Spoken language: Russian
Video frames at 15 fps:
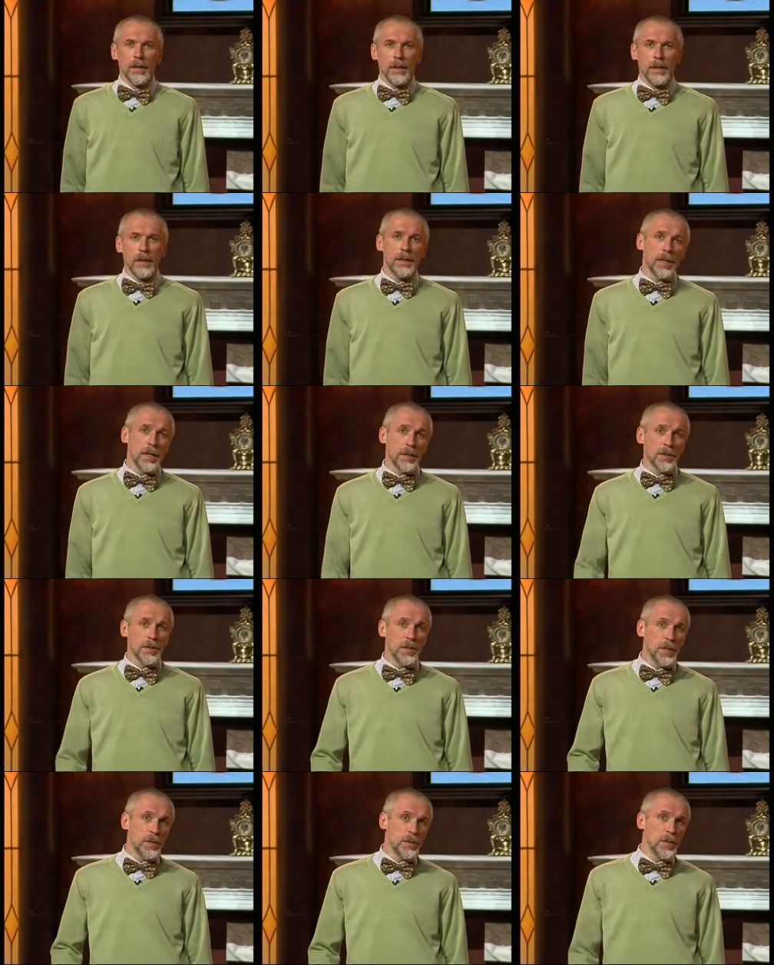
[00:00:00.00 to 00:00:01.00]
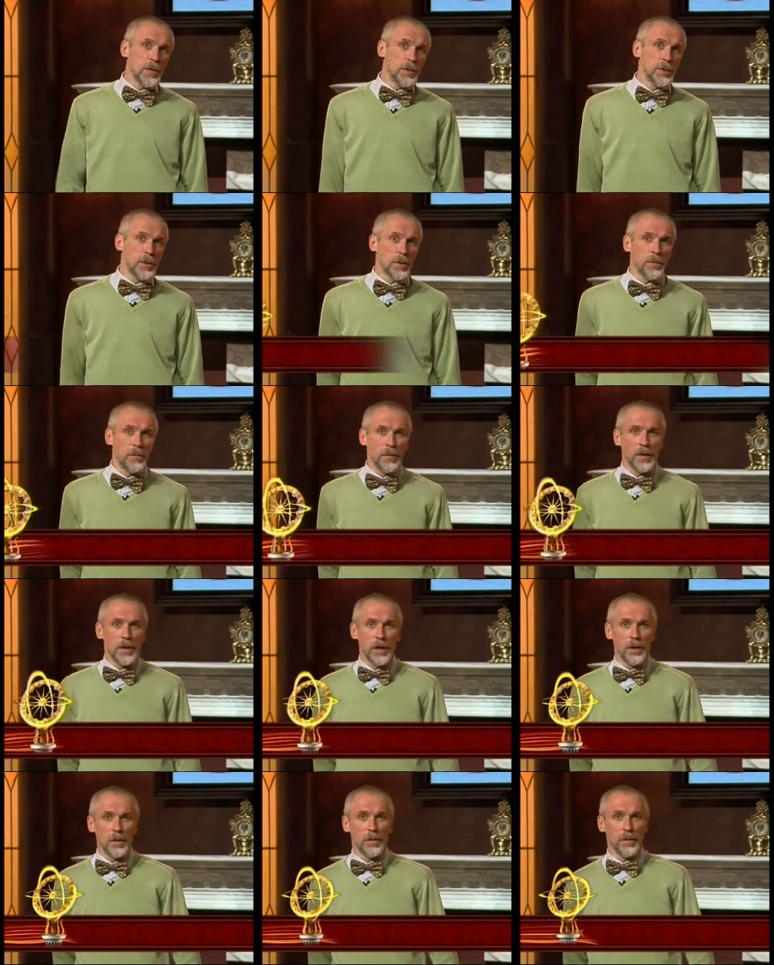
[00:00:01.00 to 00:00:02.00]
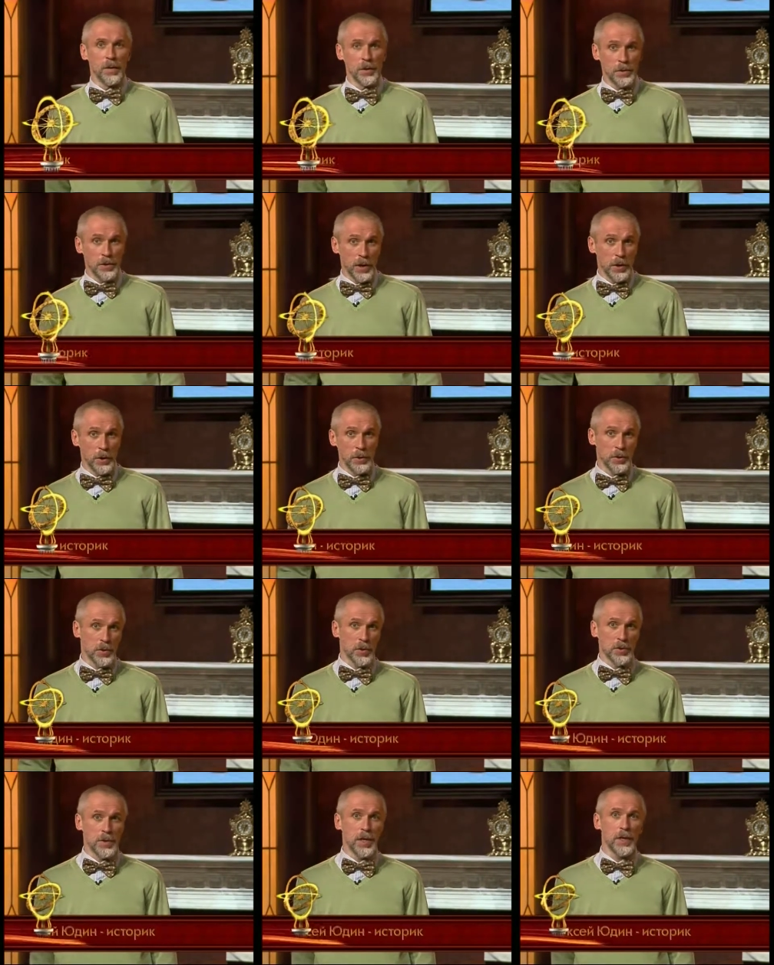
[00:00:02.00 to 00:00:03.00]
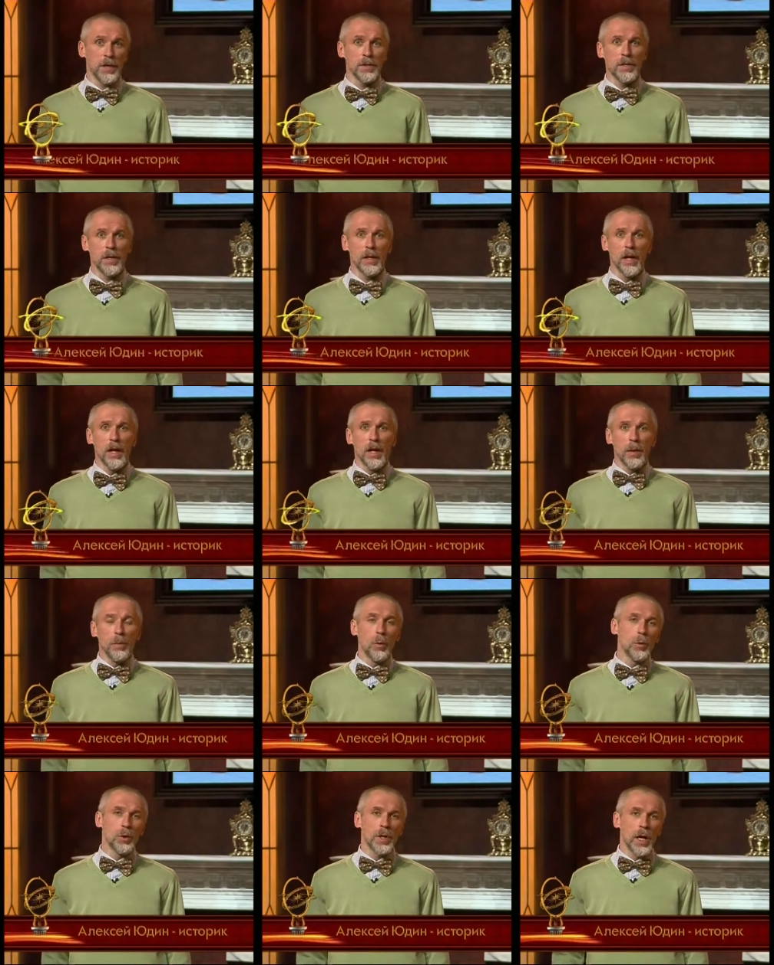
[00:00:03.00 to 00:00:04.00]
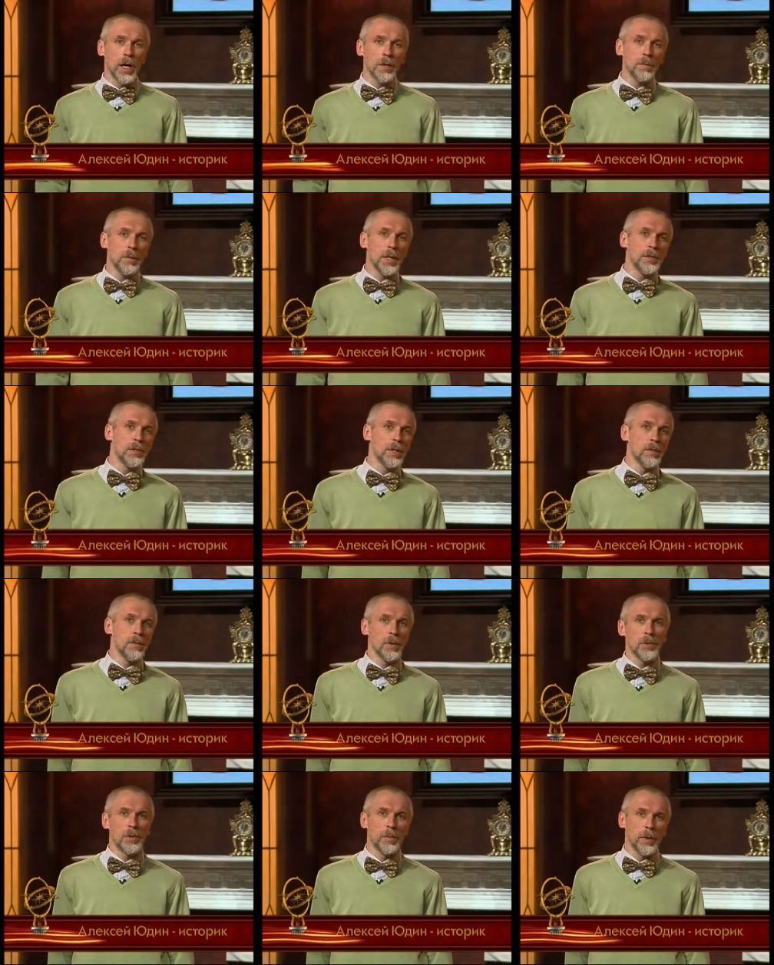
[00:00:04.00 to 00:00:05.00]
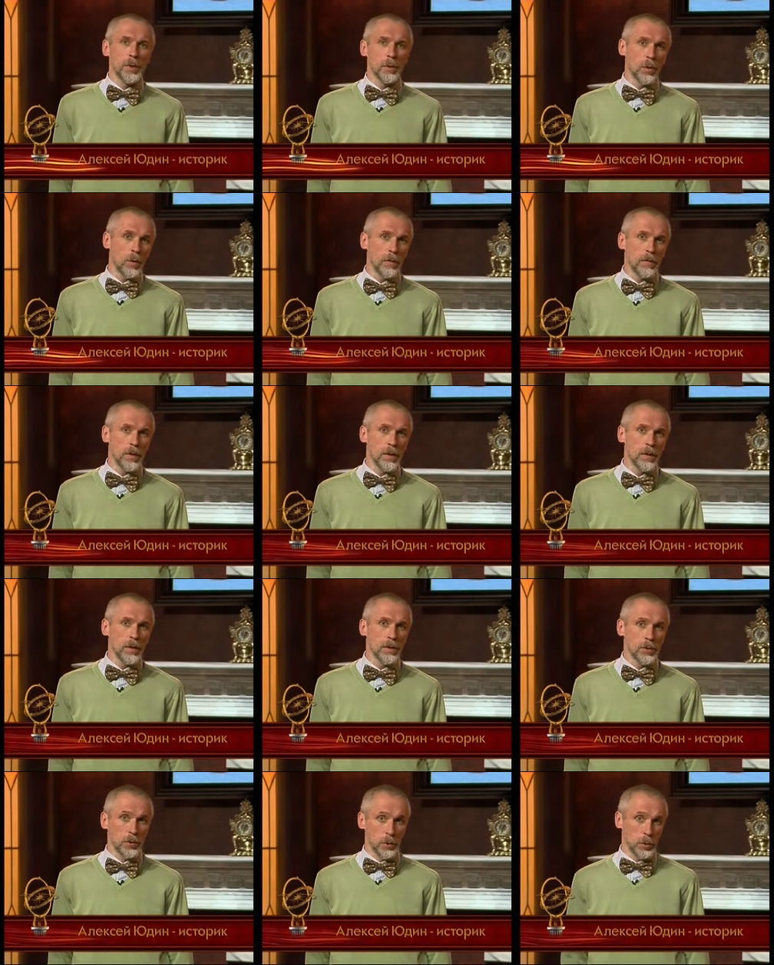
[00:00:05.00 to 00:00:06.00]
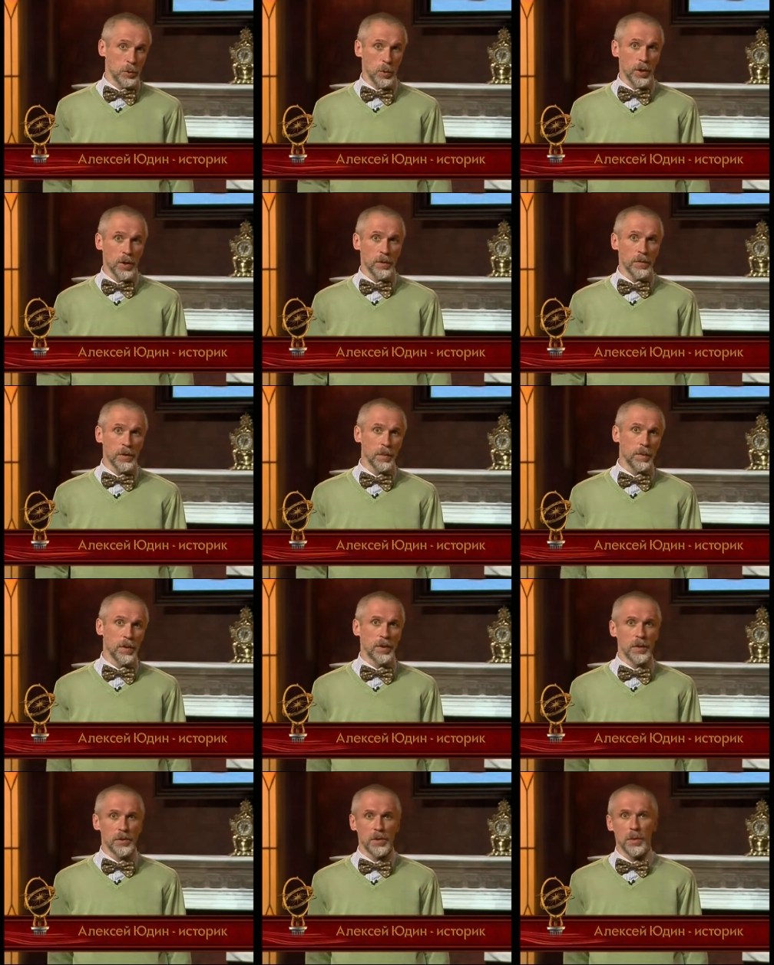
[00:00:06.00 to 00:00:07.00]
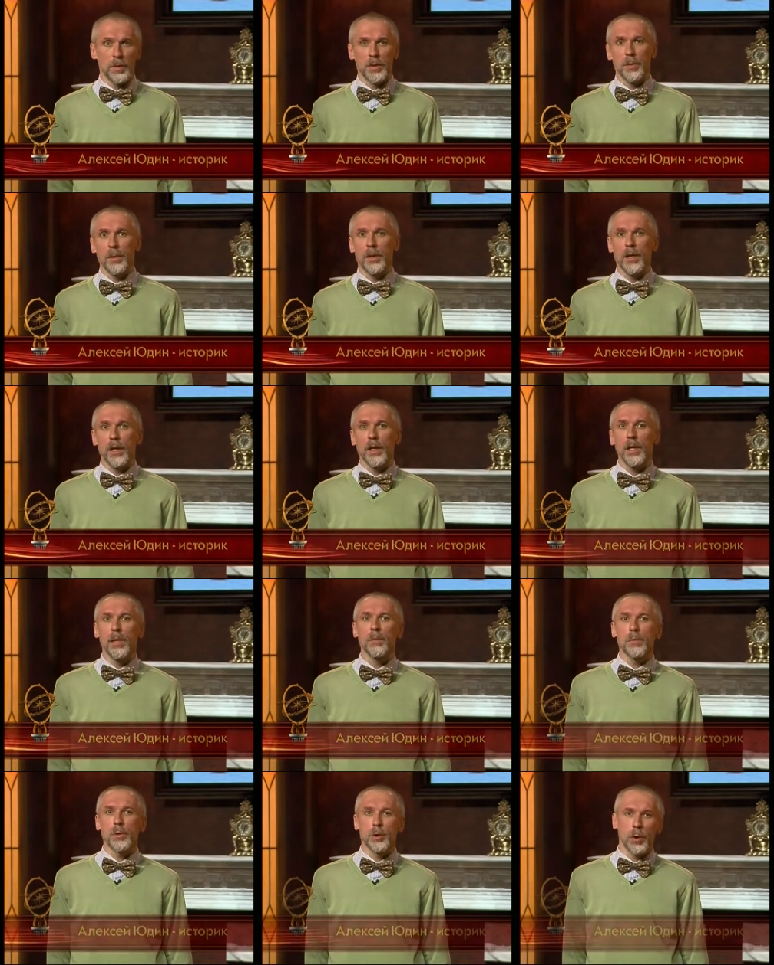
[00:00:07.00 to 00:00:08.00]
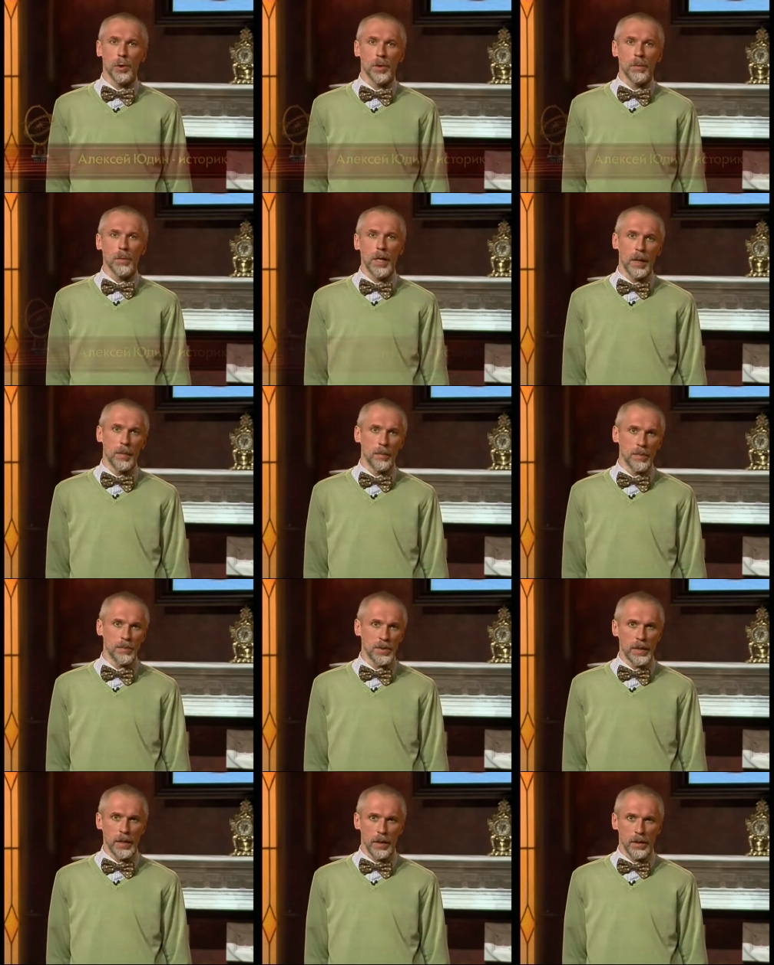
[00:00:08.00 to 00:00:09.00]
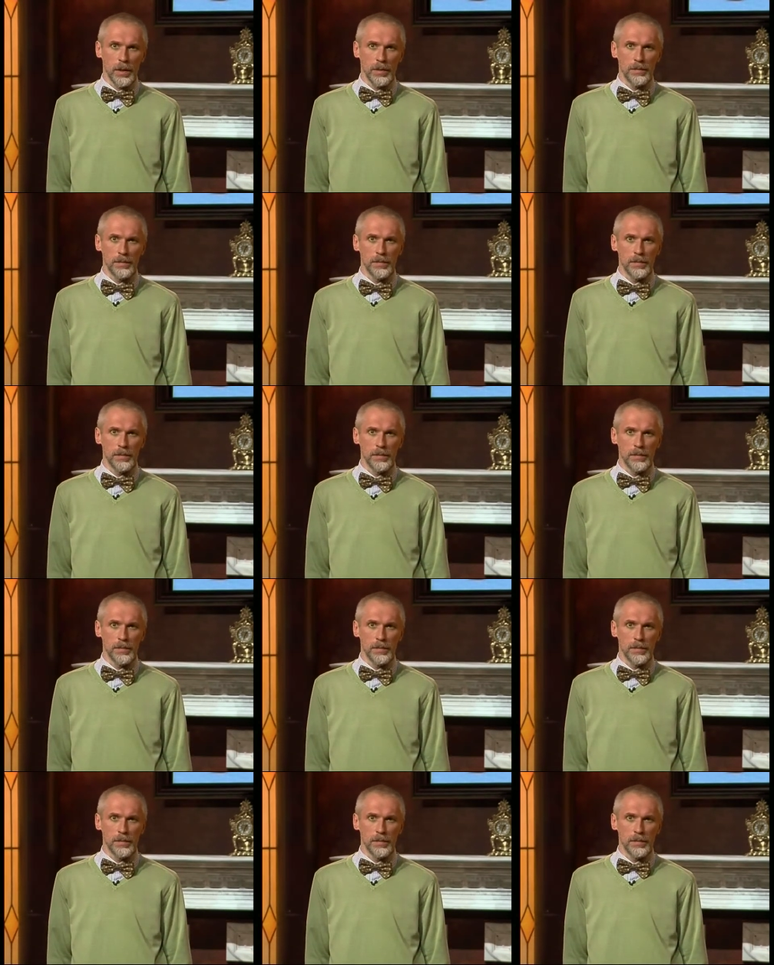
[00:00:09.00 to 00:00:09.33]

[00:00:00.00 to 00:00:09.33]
Итак, среди лидеров финального исторического заезда мы уже отметили велосипед «Ровер», сконструированный британским изобретателем Джоном Кэмпом Старли.